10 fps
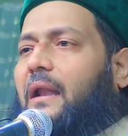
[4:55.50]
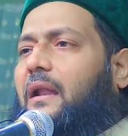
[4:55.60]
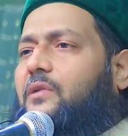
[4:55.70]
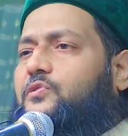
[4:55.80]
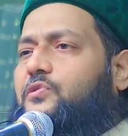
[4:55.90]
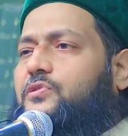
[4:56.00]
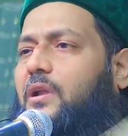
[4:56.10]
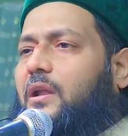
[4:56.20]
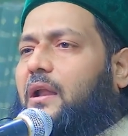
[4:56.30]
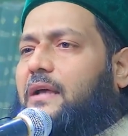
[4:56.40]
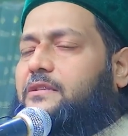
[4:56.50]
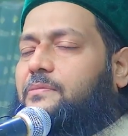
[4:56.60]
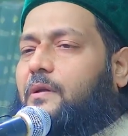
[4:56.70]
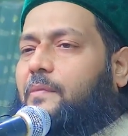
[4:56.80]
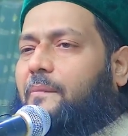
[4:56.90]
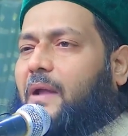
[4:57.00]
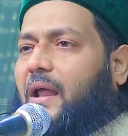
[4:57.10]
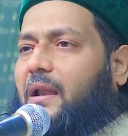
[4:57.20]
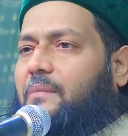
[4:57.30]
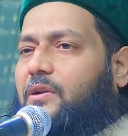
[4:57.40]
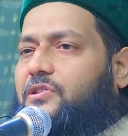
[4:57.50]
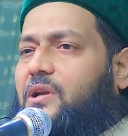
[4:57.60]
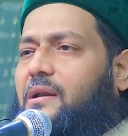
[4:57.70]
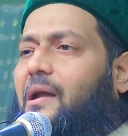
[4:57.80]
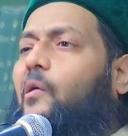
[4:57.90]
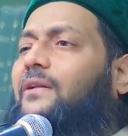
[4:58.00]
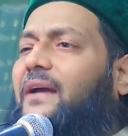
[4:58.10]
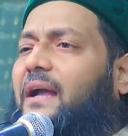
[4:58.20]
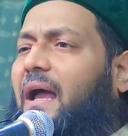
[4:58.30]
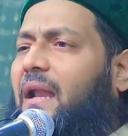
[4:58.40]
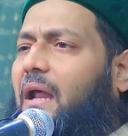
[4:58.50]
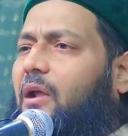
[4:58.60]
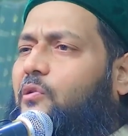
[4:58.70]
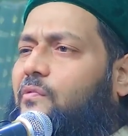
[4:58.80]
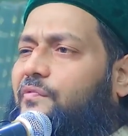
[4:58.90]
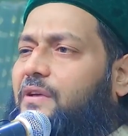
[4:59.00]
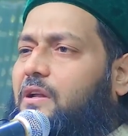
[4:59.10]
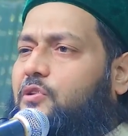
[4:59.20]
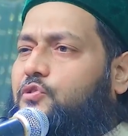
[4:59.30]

আল্লাহ রসুল সাল্লা আসলামের ব্যাপারে আল্লাহ বলেছেন লাকদে আলাকুমফি